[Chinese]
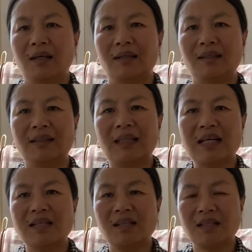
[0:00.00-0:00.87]
嗯，但
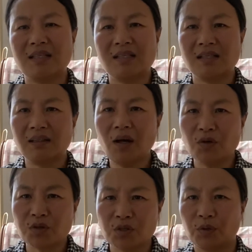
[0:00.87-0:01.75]
是呢，其实
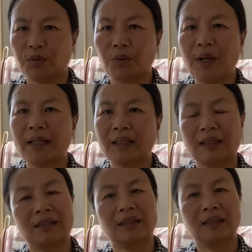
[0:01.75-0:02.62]
到手的话呢，